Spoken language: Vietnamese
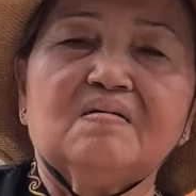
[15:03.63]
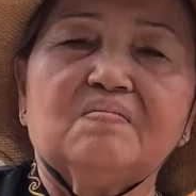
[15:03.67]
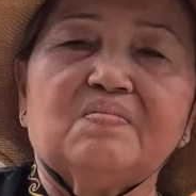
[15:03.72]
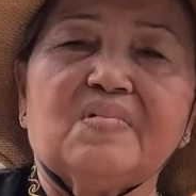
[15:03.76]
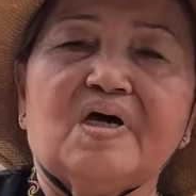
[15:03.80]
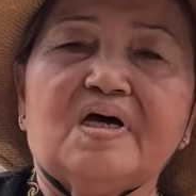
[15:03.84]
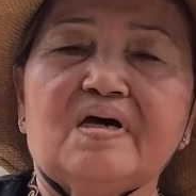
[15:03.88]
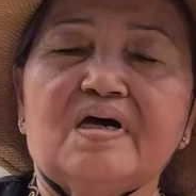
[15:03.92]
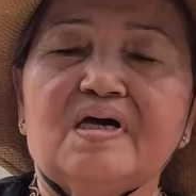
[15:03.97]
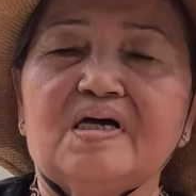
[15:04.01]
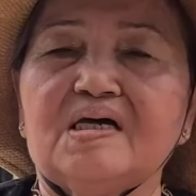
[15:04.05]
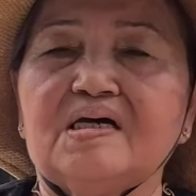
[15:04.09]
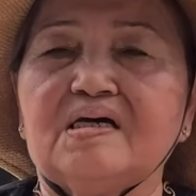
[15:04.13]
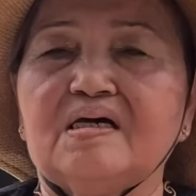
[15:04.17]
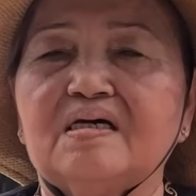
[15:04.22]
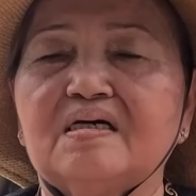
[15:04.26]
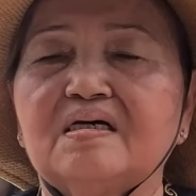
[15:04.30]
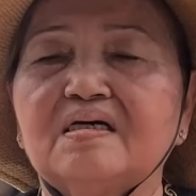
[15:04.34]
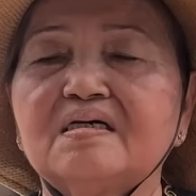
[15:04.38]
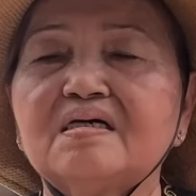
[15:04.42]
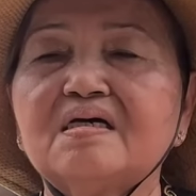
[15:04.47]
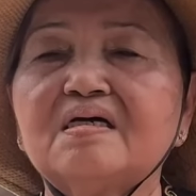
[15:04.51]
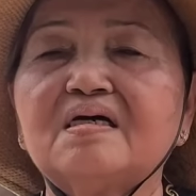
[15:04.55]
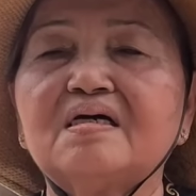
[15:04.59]
mẹ
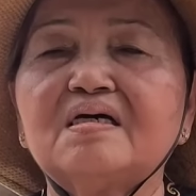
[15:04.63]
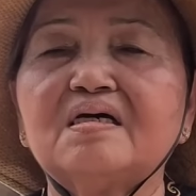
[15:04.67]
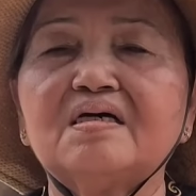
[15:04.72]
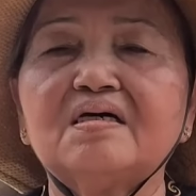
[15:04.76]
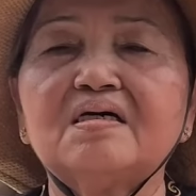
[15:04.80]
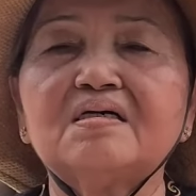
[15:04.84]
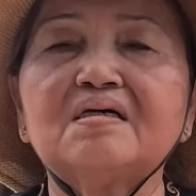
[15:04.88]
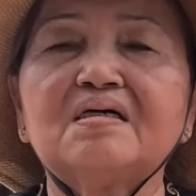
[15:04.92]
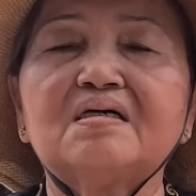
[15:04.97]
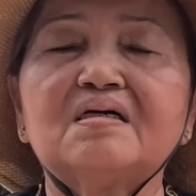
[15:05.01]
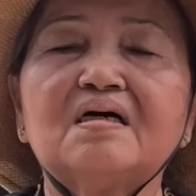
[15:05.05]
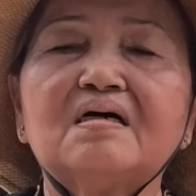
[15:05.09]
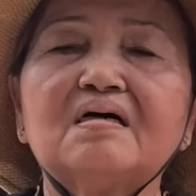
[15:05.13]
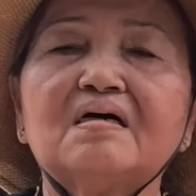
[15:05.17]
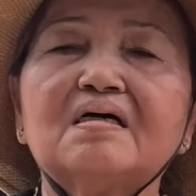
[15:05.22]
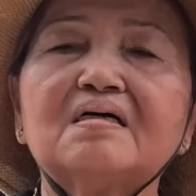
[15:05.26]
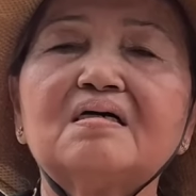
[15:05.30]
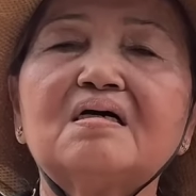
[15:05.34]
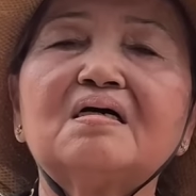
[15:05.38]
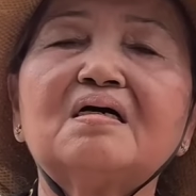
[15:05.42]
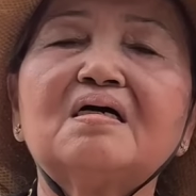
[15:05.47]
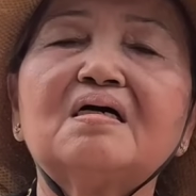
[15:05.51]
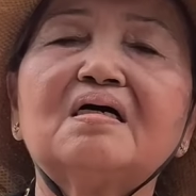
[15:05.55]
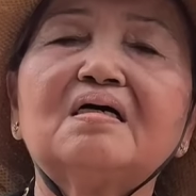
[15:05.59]
hiền
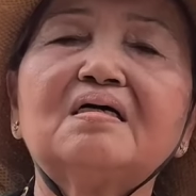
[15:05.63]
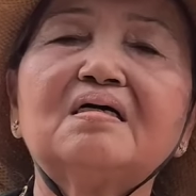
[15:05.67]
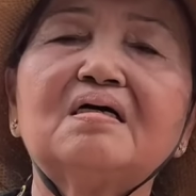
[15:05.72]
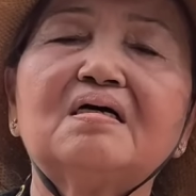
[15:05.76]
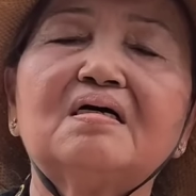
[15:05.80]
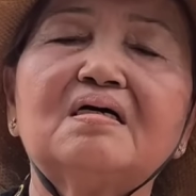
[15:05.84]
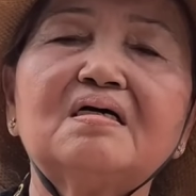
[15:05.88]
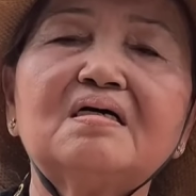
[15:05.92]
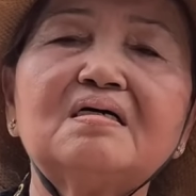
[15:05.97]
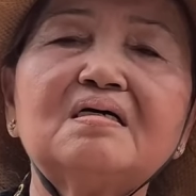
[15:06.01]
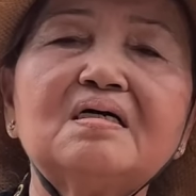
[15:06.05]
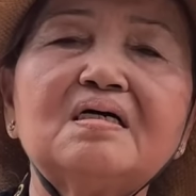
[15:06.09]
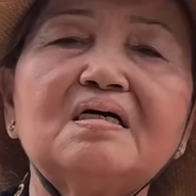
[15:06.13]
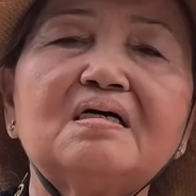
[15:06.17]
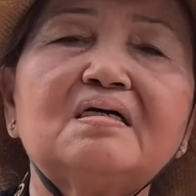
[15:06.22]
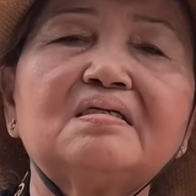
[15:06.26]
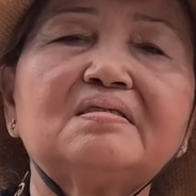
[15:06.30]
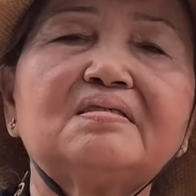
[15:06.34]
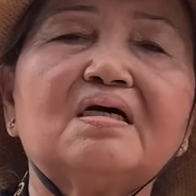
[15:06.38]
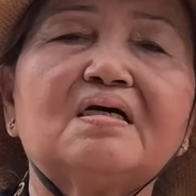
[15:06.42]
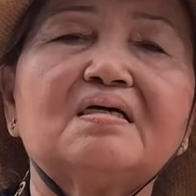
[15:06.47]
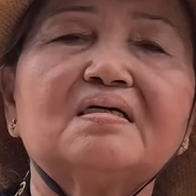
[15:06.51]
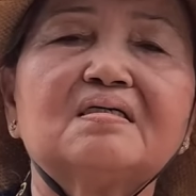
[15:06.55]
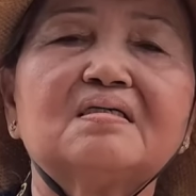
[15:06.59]
ơi
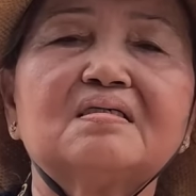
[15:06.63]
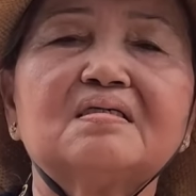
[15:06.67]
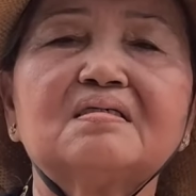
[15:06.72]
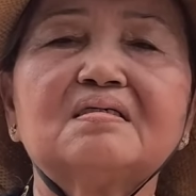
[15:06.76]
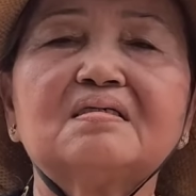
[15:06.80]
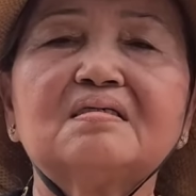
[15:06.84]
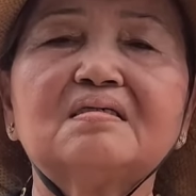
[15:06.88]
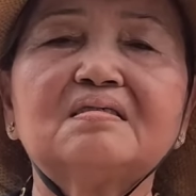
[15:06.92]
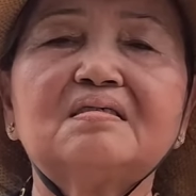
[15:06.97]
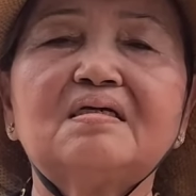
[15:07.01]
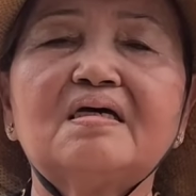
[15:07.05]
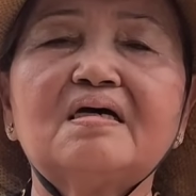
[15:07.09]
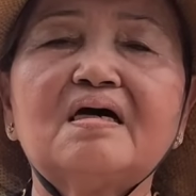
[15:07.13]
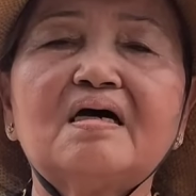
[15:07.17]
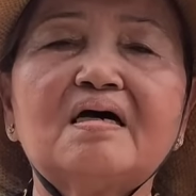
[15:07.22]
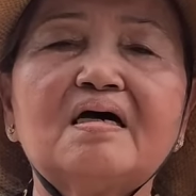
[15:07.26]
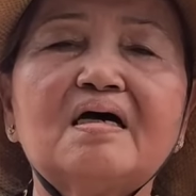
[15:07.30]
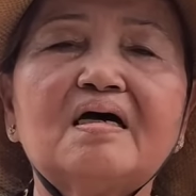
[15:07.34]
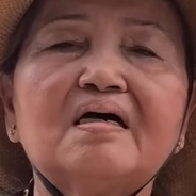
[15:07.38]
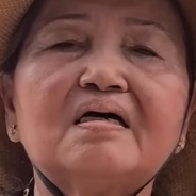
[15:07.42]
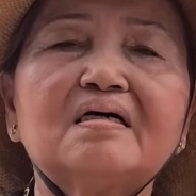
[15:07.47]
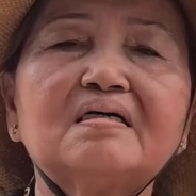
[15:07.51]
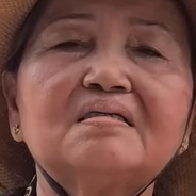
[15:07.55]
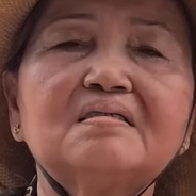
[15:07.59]
hỡi trần
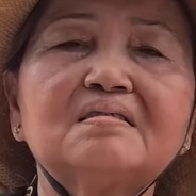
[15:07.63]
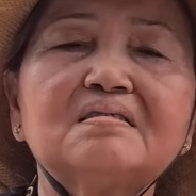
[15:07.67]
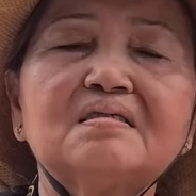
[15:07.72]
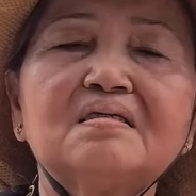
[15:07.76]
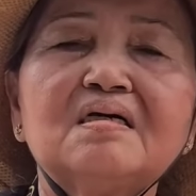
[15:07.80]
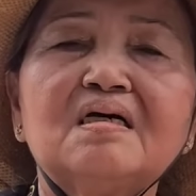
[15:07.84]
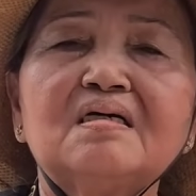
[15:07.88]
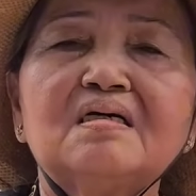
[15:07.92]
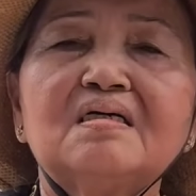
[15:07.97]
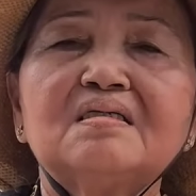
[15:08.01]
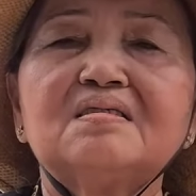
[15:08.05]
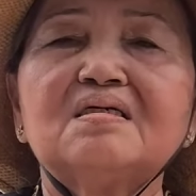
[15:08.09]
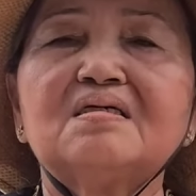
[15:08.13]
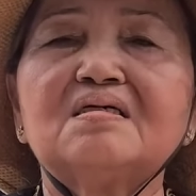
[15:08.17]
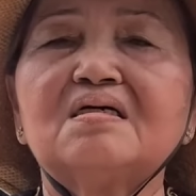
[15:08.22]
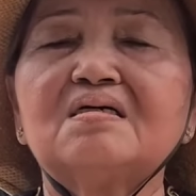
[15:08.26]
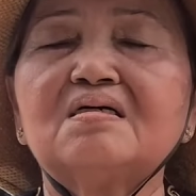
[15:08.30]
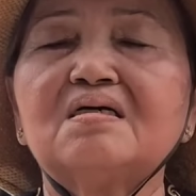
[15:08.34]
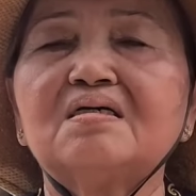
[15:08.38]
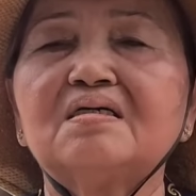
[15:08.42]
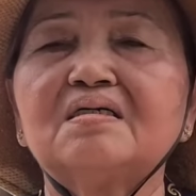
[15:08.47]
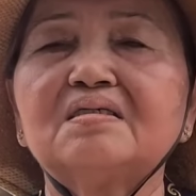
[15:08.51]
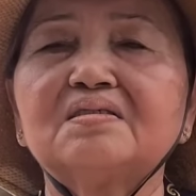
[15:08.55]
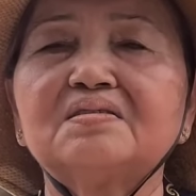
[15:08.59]
gian
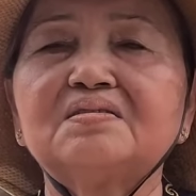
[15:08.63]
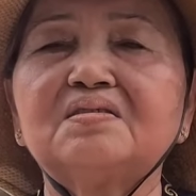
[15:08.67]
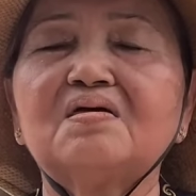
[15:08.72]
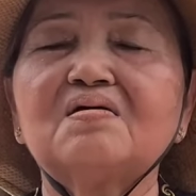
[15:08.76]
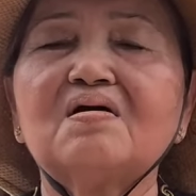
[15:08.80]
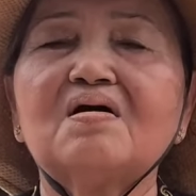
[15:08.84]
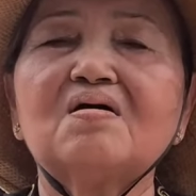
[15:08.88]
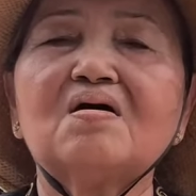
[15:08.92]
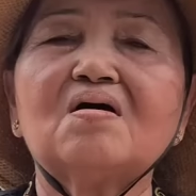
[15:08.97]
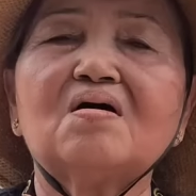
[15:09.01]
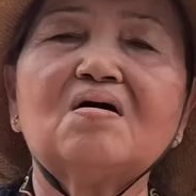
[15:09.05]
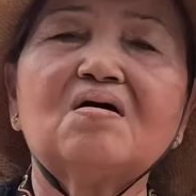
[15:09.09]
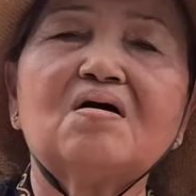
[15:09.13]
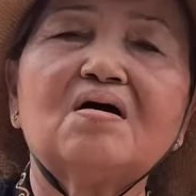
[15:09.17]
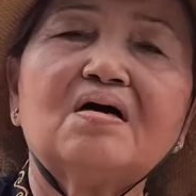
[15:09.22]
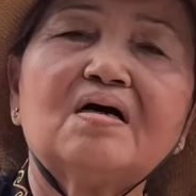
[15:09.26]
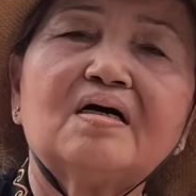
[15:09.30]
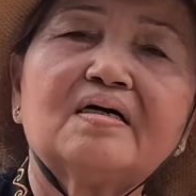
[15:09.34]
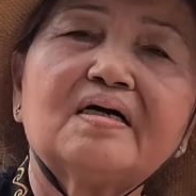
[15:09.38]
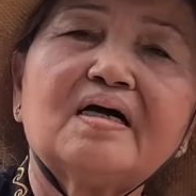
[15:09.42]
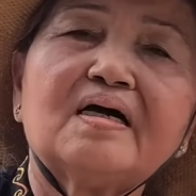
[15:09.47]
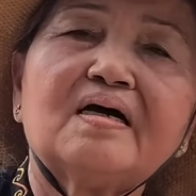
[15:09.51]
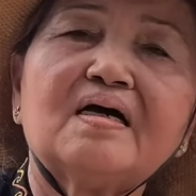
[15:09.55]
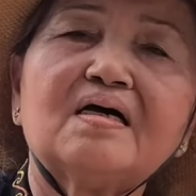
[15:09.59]
thương
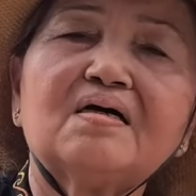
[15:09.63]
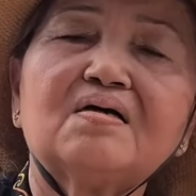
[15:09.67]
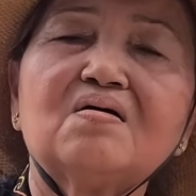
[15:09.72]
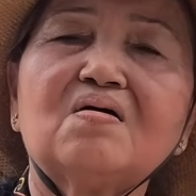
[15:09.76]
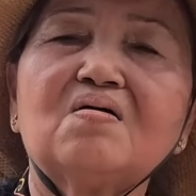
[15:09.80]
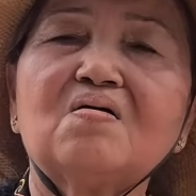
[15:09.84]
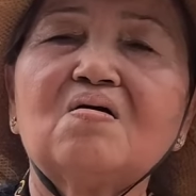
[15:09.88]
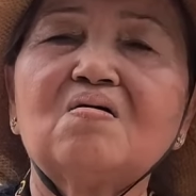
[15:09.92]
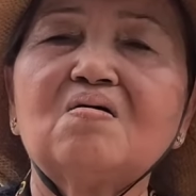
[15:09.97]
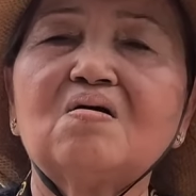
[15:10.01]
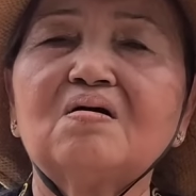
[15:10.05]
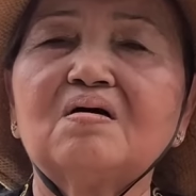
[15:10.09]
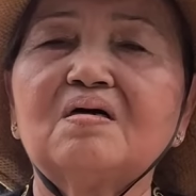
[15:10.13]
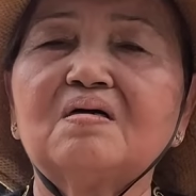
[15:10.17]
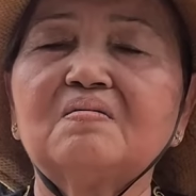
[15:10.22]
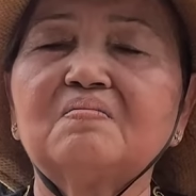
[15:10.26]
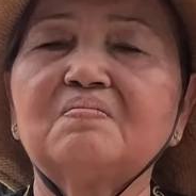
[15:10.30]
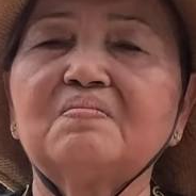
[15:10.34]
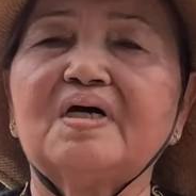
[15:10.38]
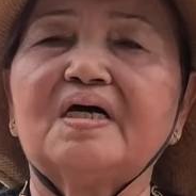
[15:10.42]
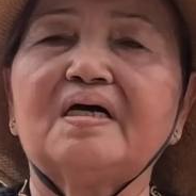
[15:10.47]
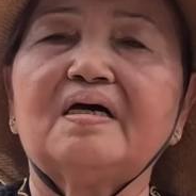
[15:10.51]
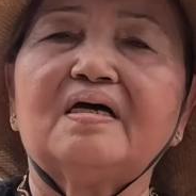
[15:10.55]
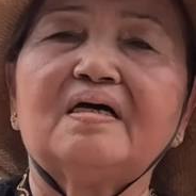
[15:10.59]
cho các
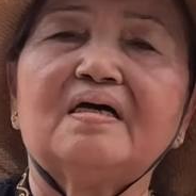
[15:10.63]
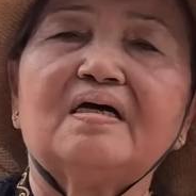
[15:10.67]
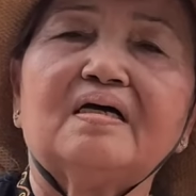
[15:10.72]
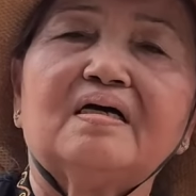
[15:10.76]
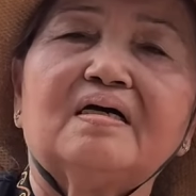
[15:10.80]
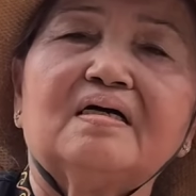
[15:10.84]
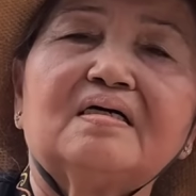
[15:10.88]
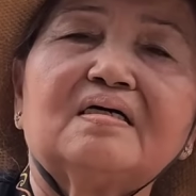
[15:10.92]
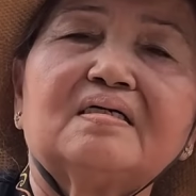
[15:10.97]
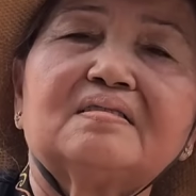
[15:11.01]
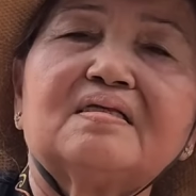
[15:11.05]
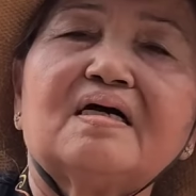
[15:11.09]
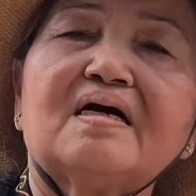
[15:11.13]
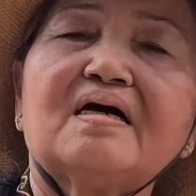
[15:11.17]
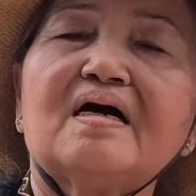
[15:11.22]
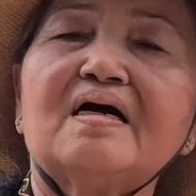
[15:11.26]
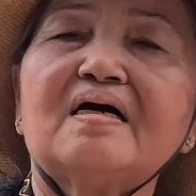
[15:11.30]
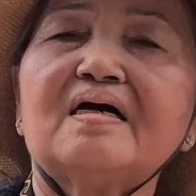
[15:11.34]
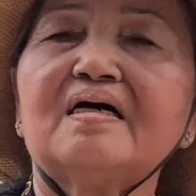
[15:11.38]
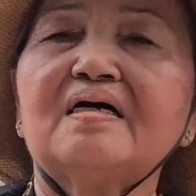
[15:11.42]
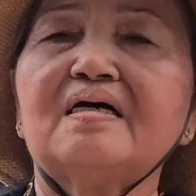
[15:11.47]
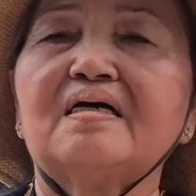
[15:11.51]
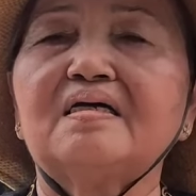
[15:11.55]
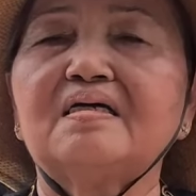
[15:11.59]
con mẹ
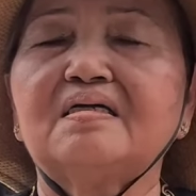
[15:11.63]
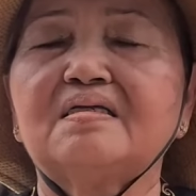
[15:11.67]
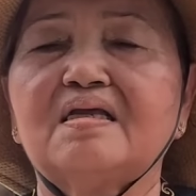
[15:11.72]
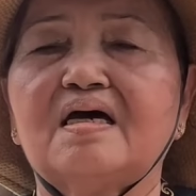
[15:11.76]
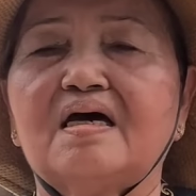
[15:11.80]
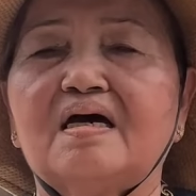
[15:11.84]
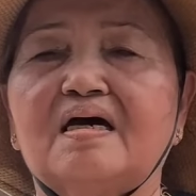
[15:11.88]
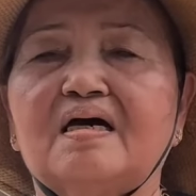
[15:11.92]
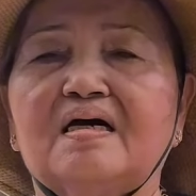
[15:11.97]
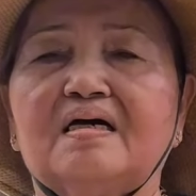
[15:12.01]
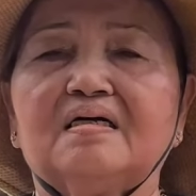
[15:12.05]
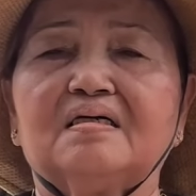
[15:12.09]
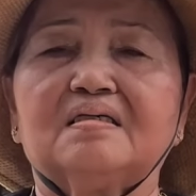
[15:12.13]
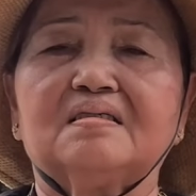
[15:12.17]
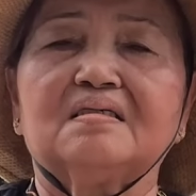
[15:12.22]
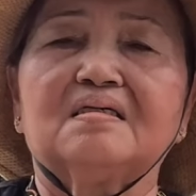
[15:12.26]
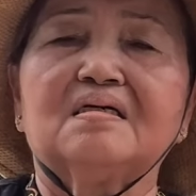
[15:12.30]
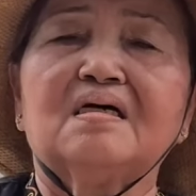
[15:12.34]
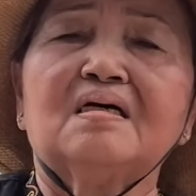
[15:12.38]
tai nạn